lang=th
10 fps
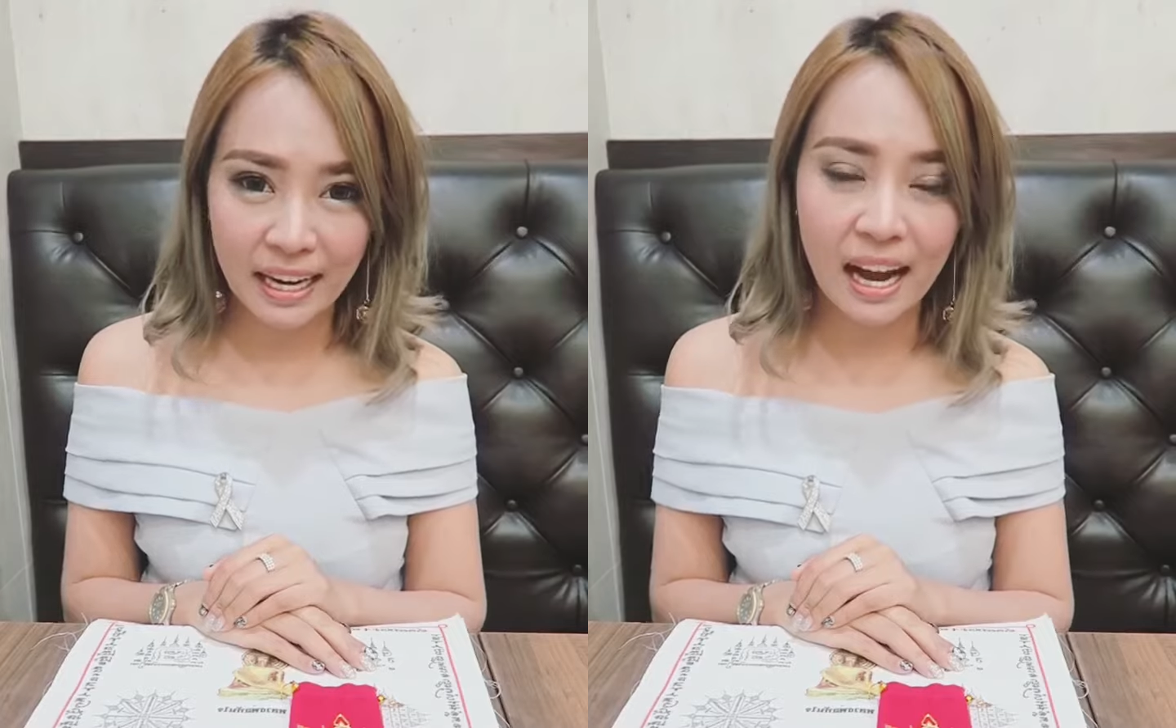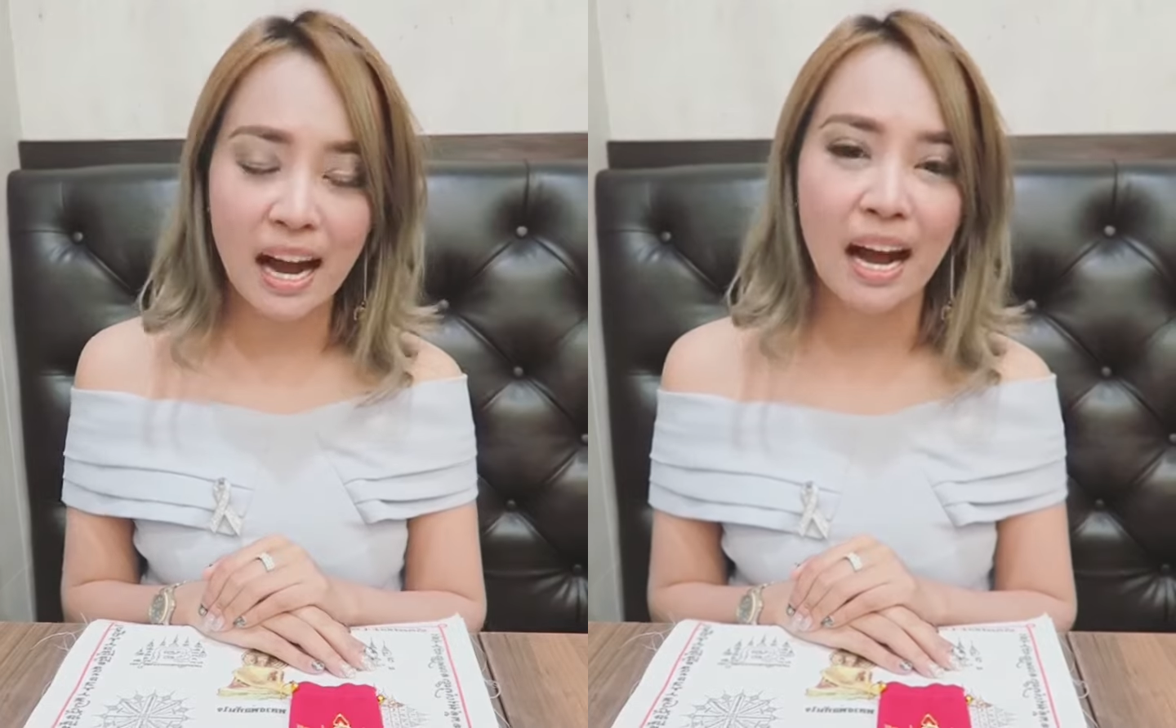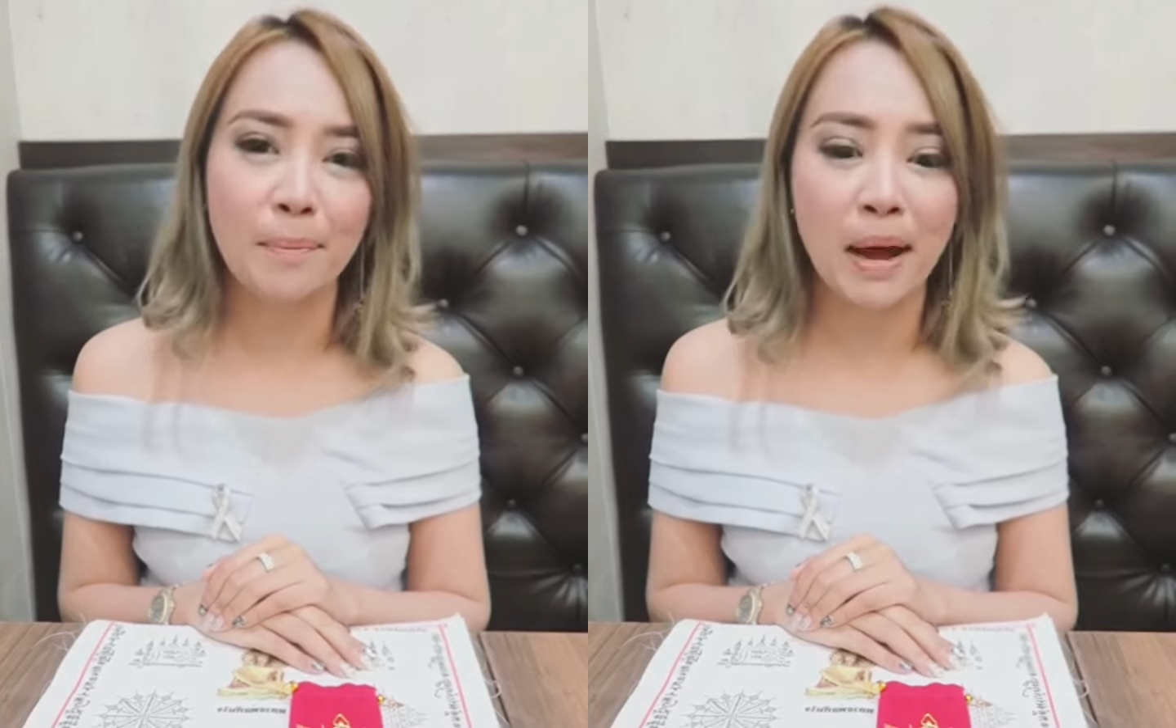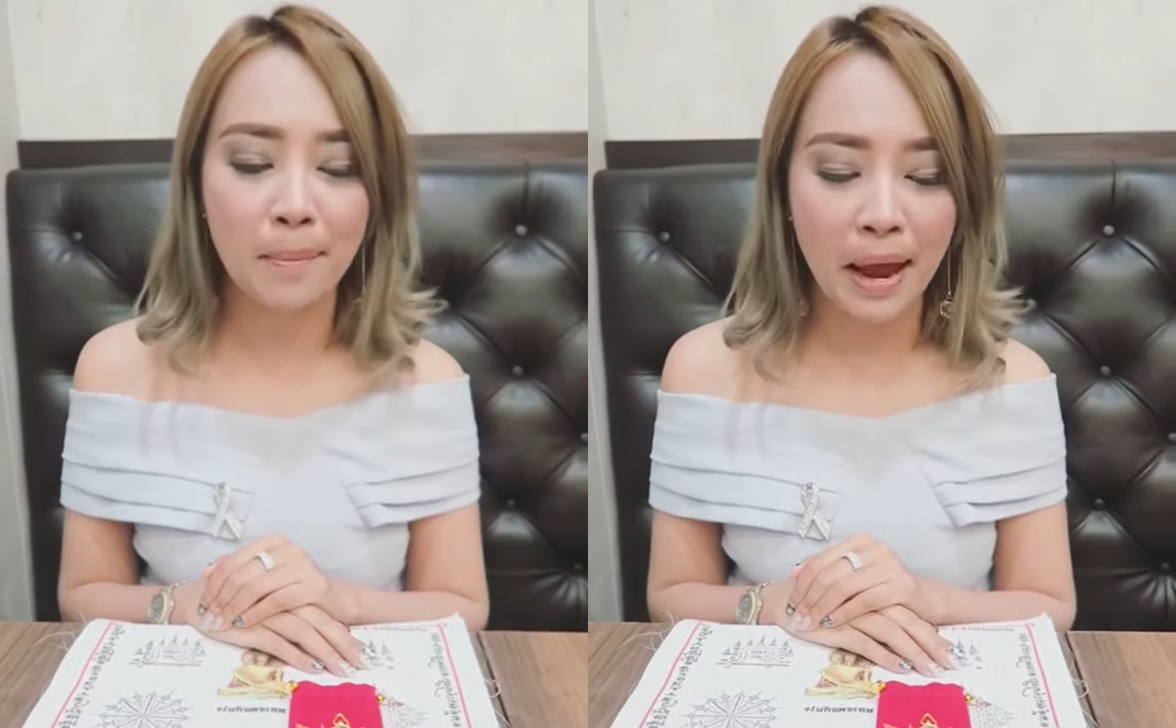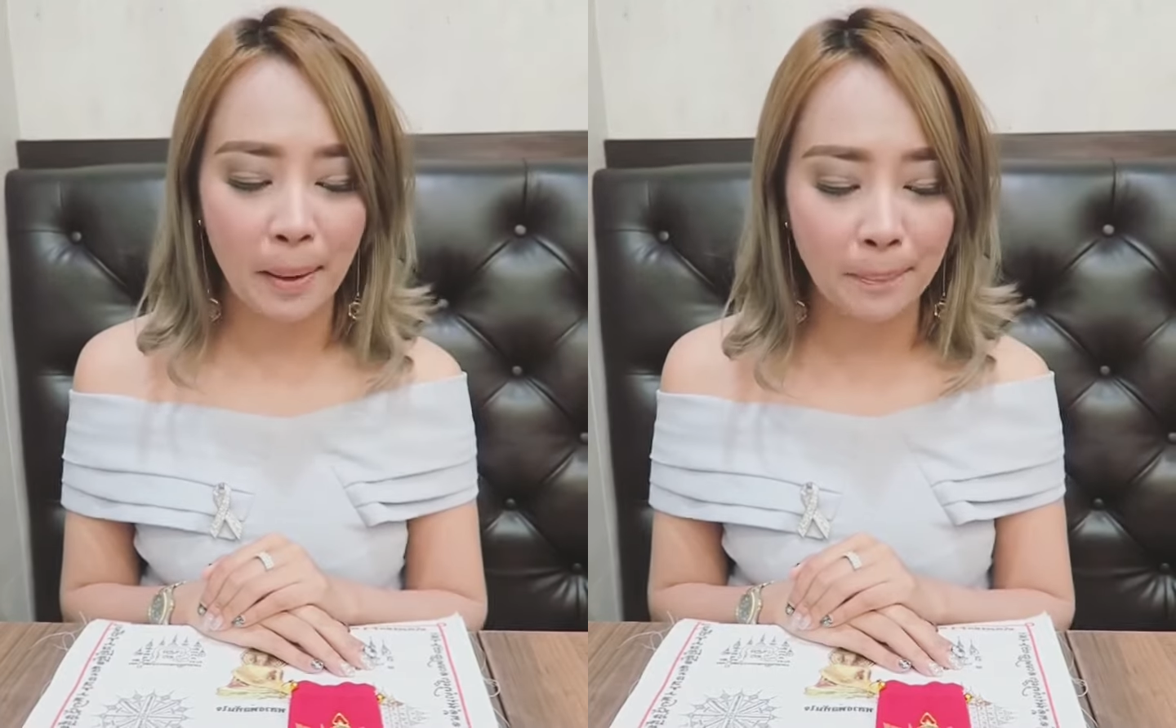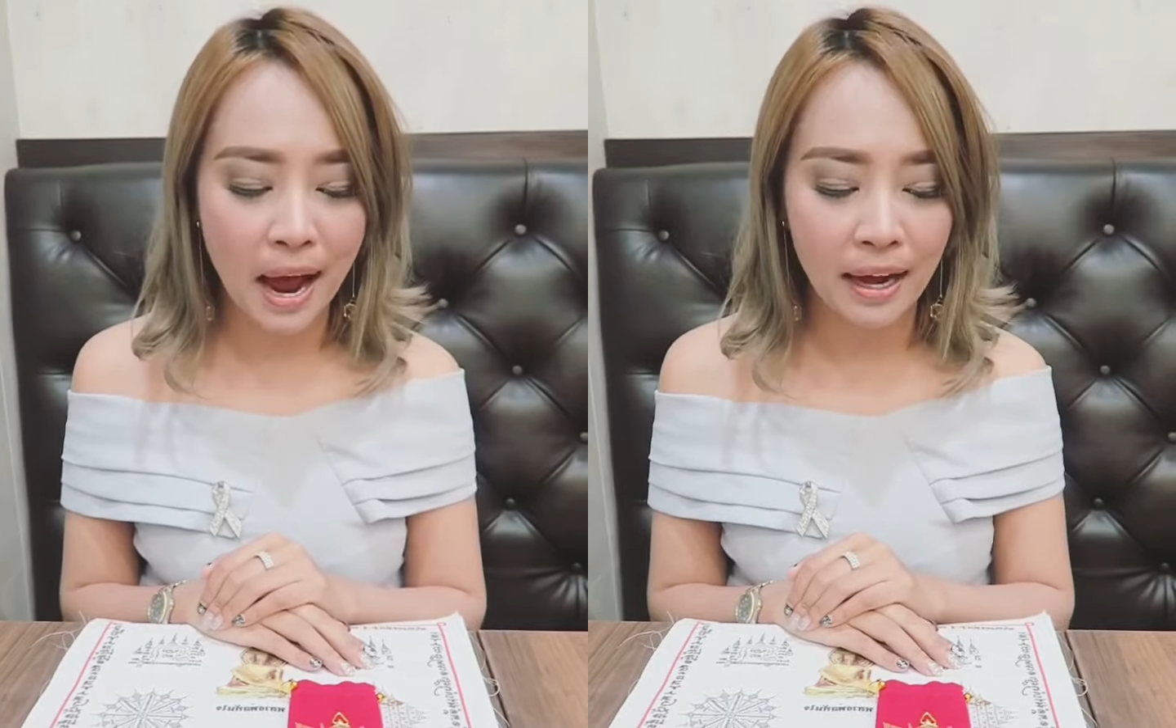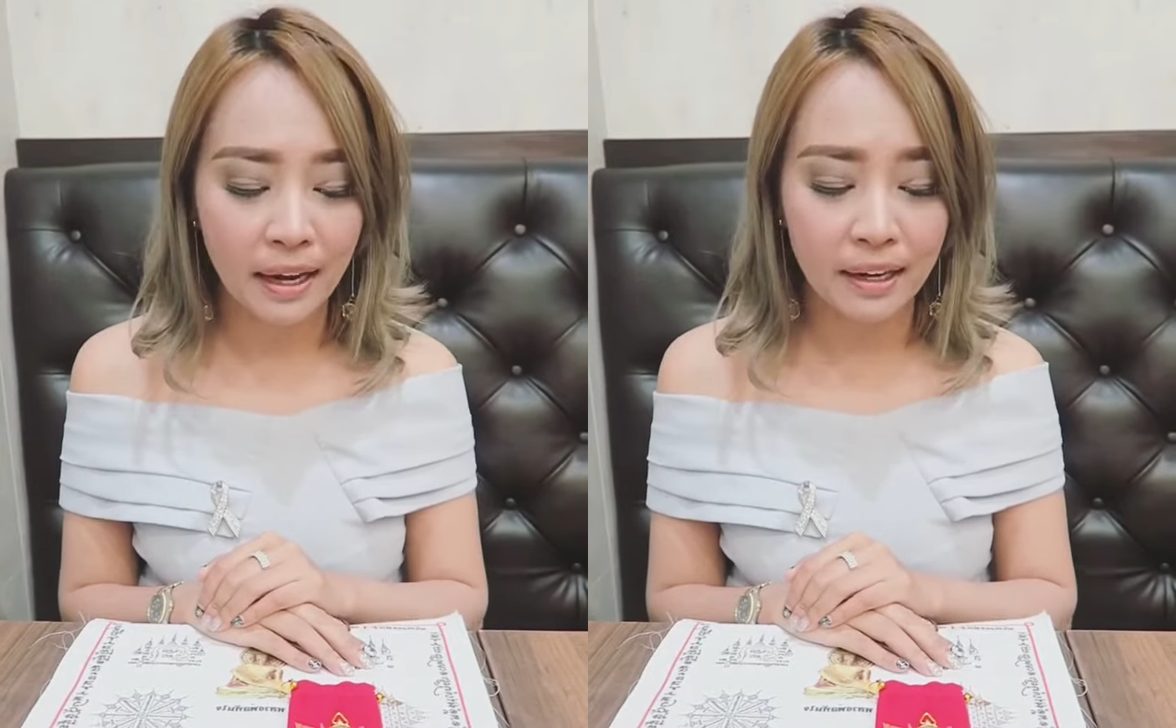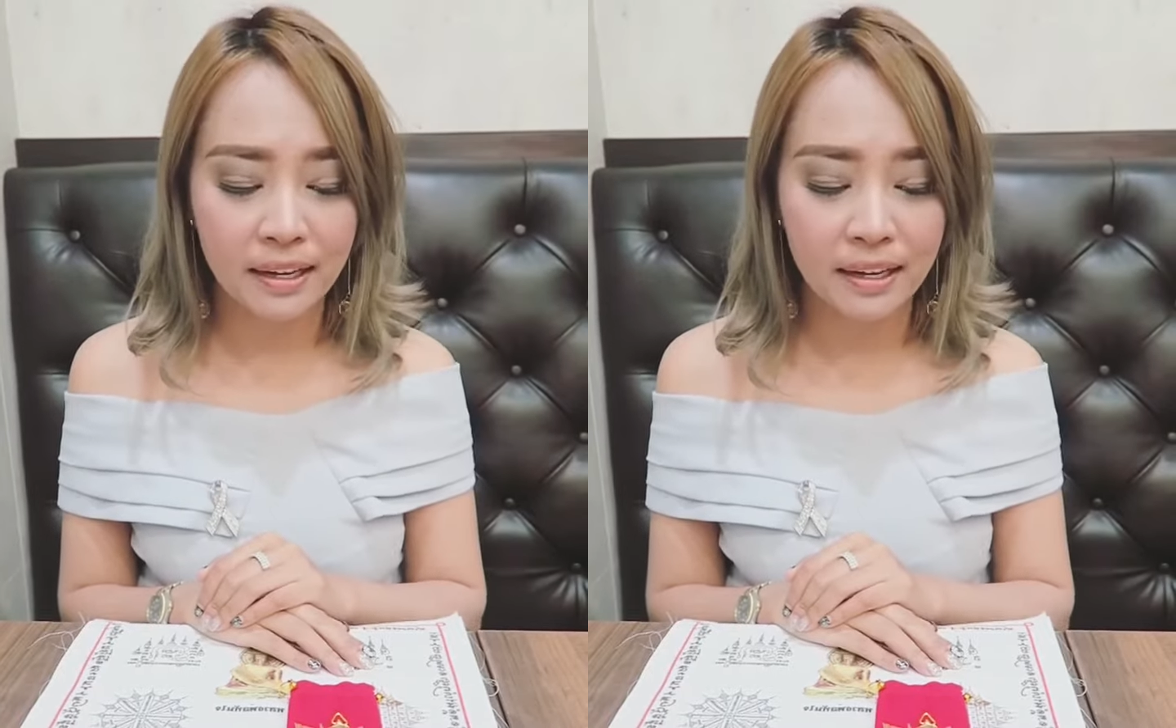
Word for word: นะคะ มาแบ่งปัน